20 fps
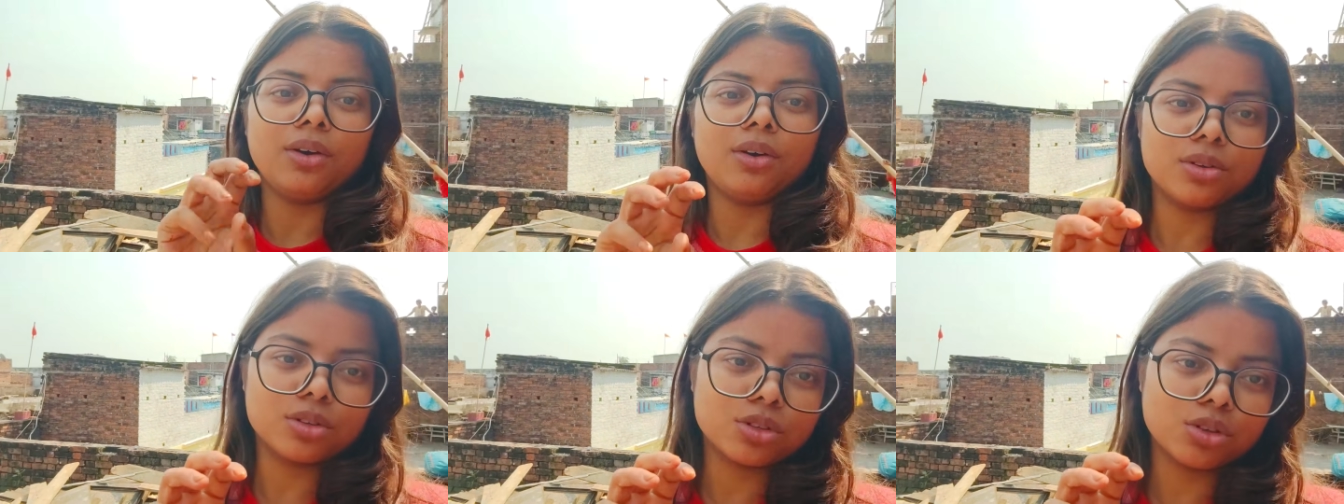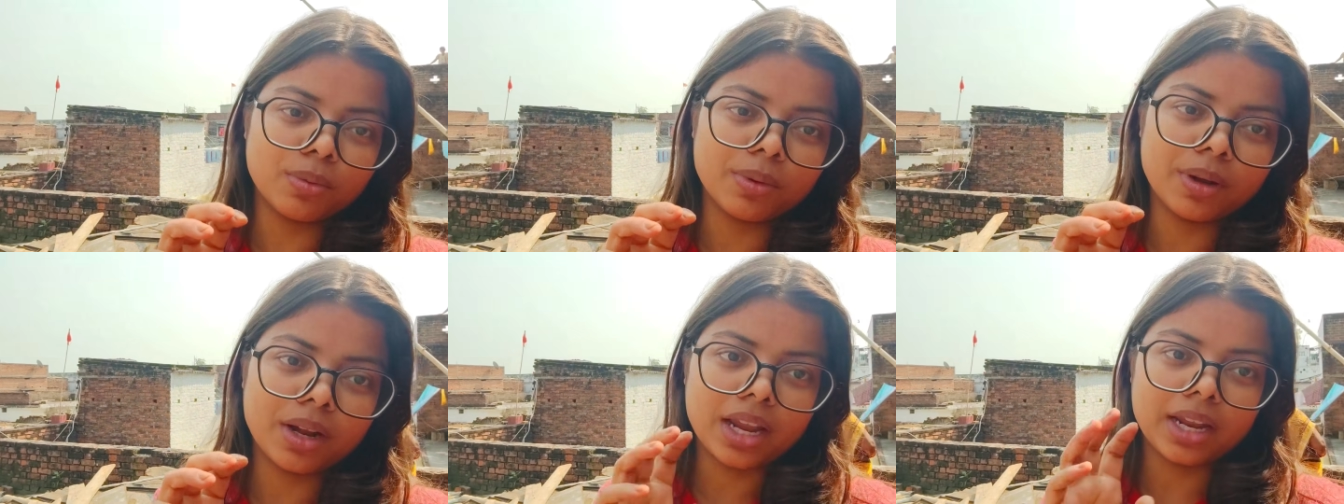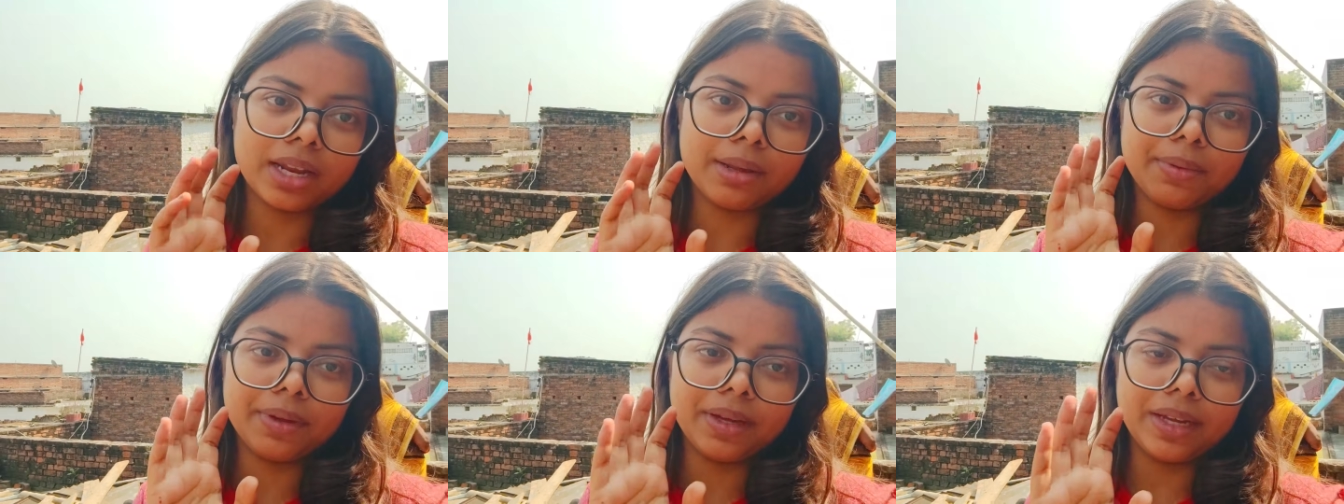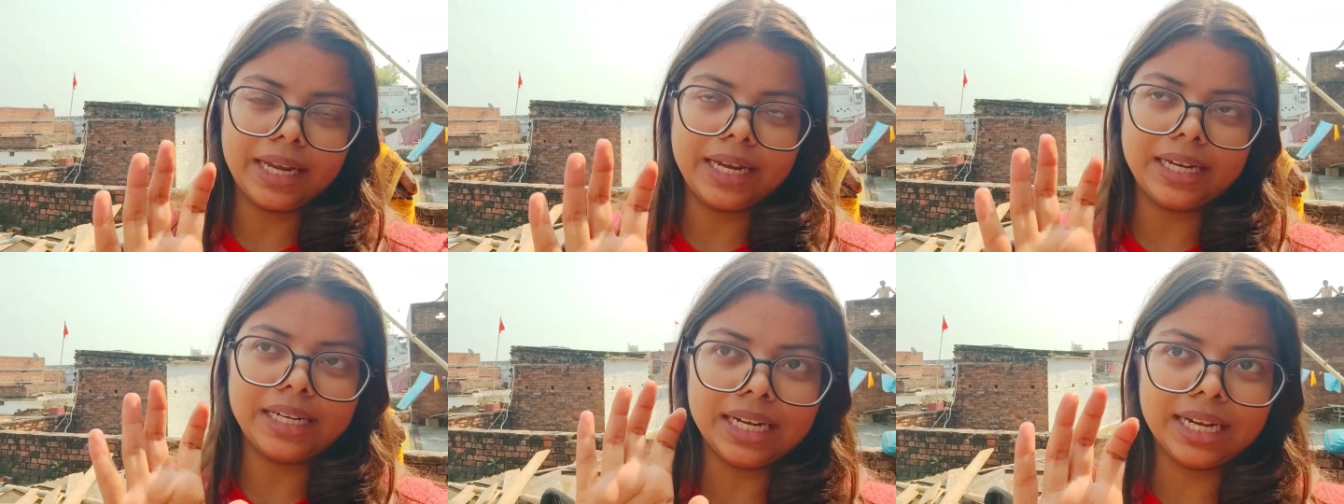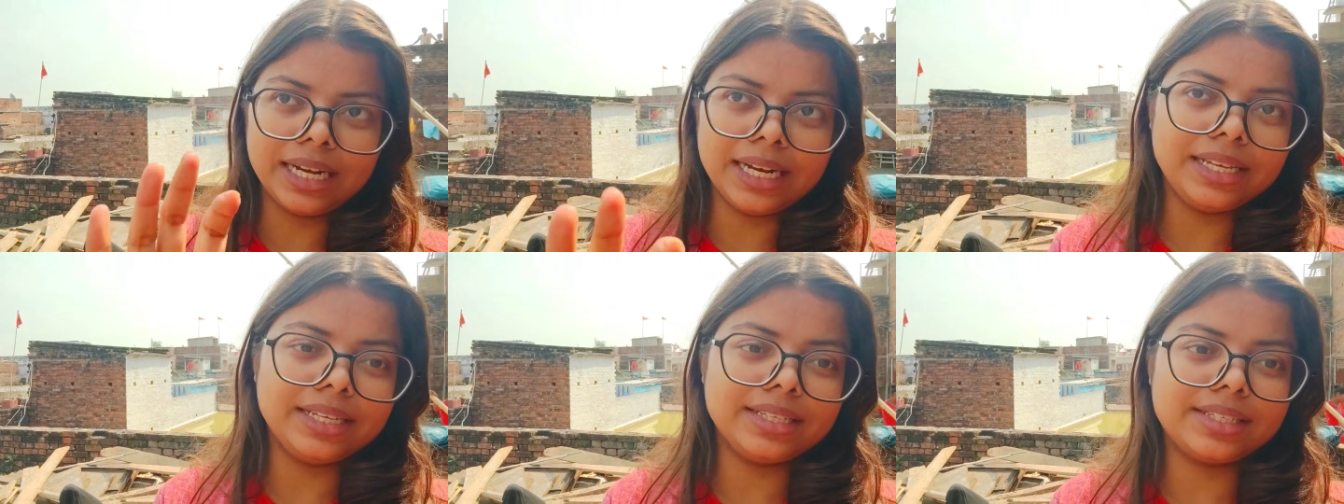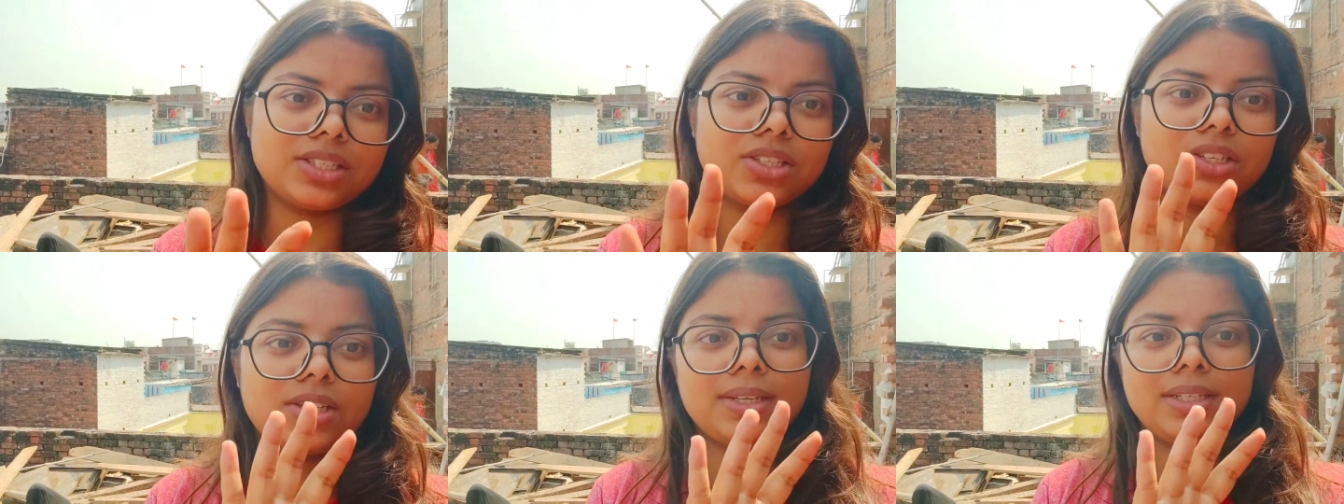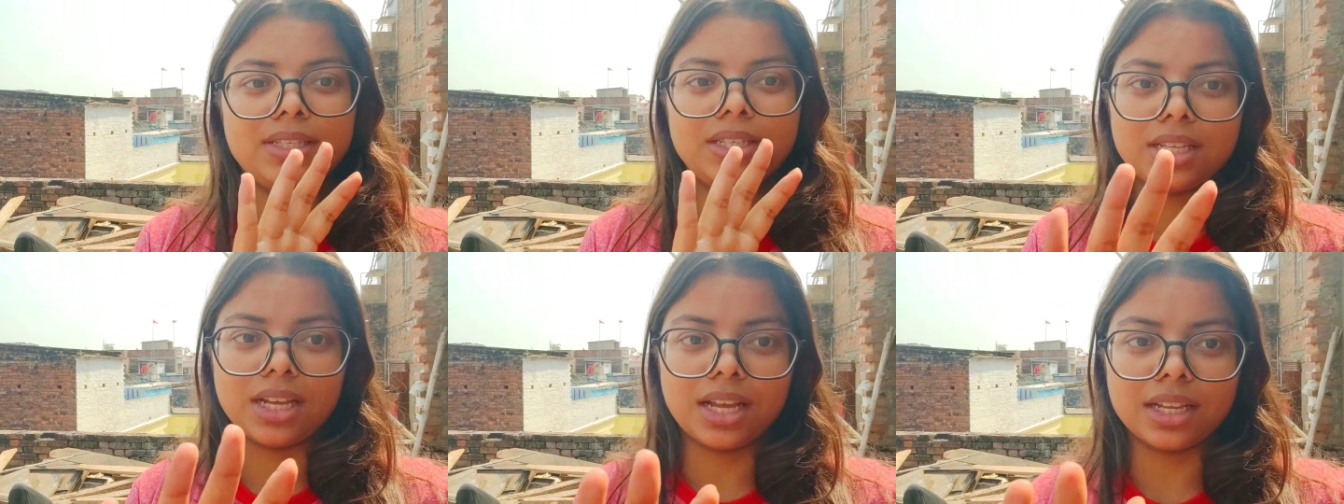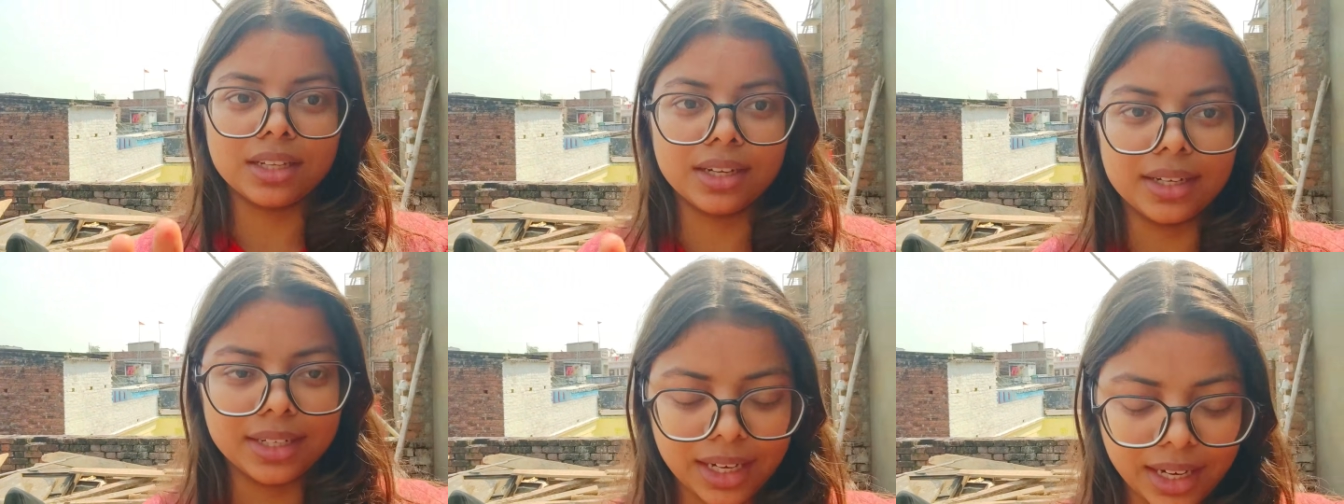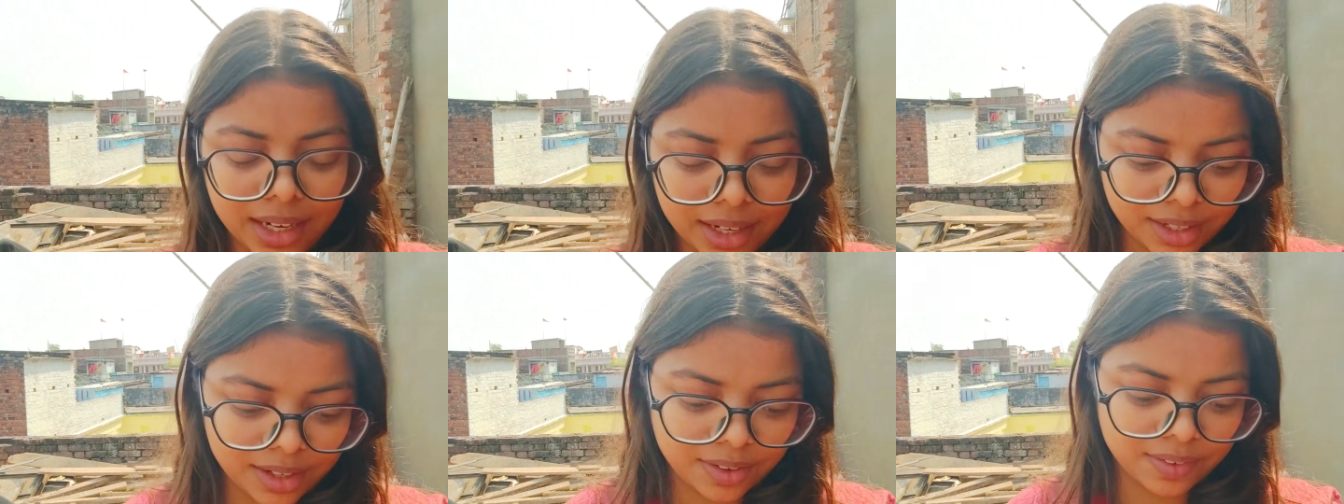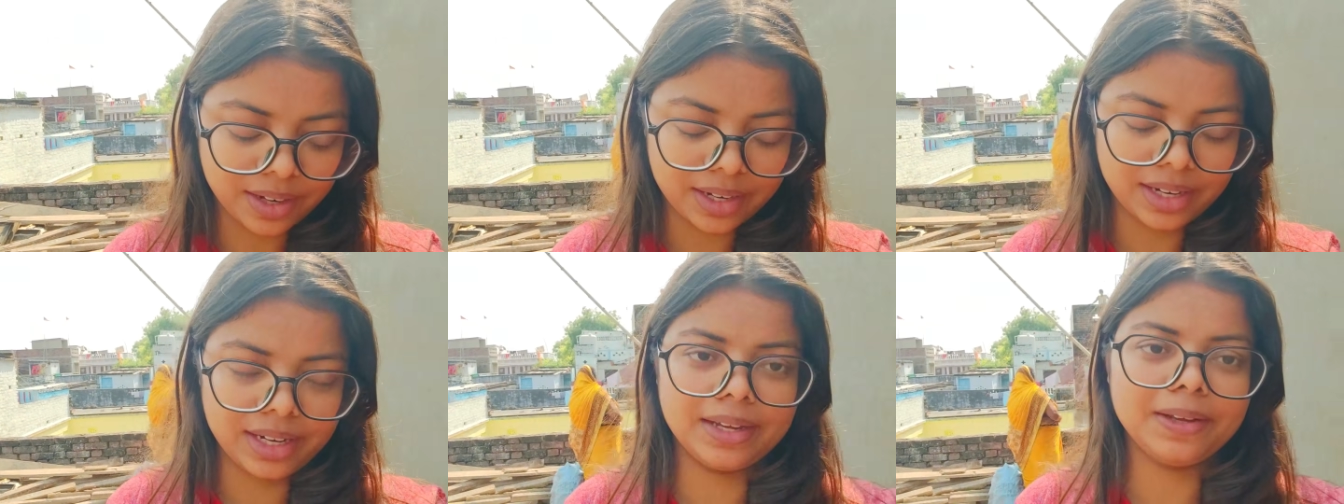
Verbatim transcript: और उसको बनाने में एटलीस्ट छः से सात घंटे लगने वाले